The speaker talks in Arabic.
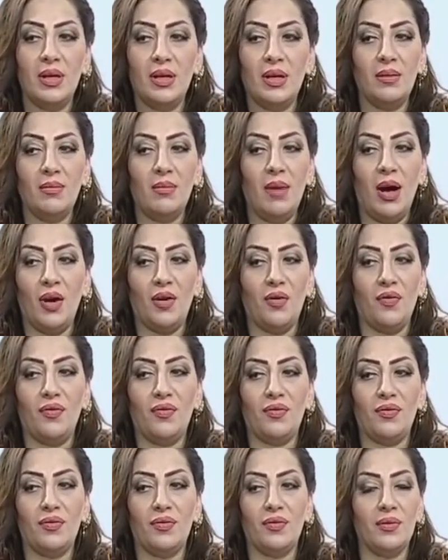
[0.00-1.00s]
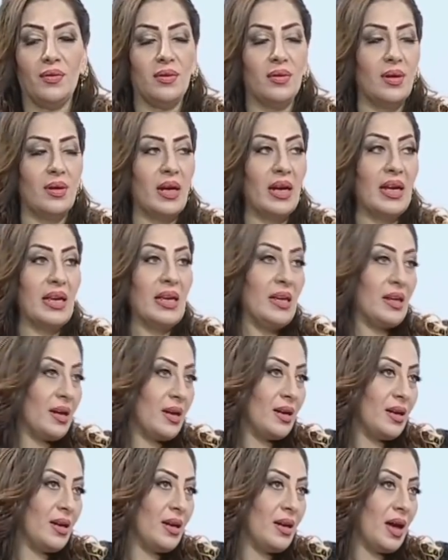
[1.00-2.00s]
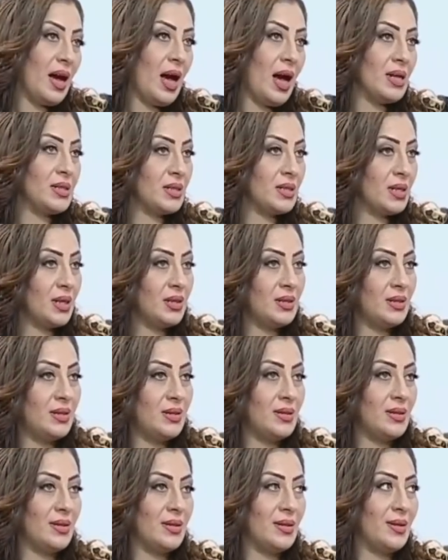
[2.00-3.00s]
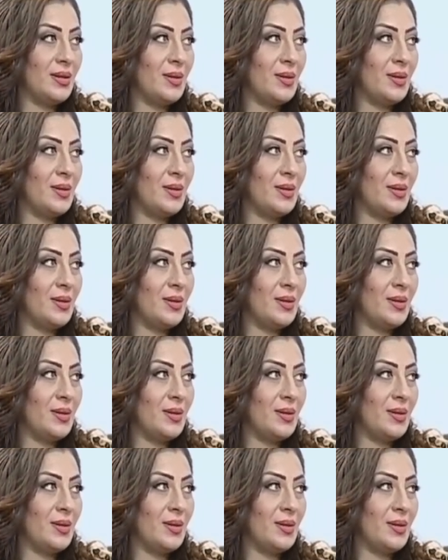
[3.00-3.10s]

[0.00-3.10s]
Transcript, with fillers: فما اعرف غيره حسد